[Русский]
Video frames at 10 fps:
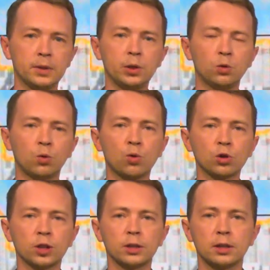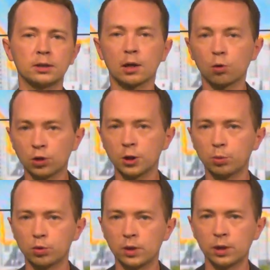Неухоженные заросшие
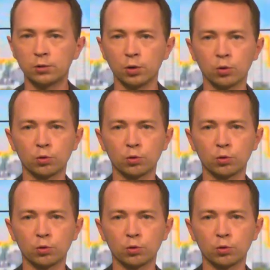пустыри вдоль